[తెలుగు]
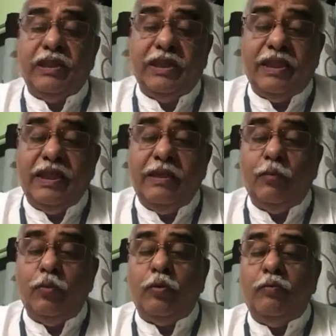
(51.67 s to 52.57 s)
అందరినీ
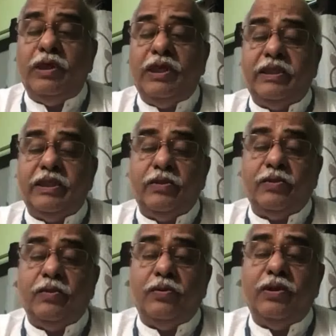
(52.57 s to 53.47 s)
మూకుమ్మడిగా
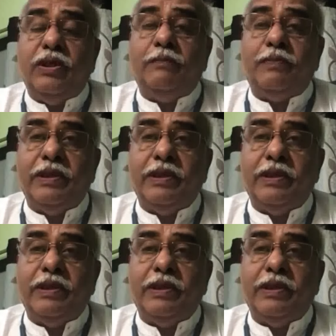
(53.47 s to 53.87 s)
చేర్చుకోకుండా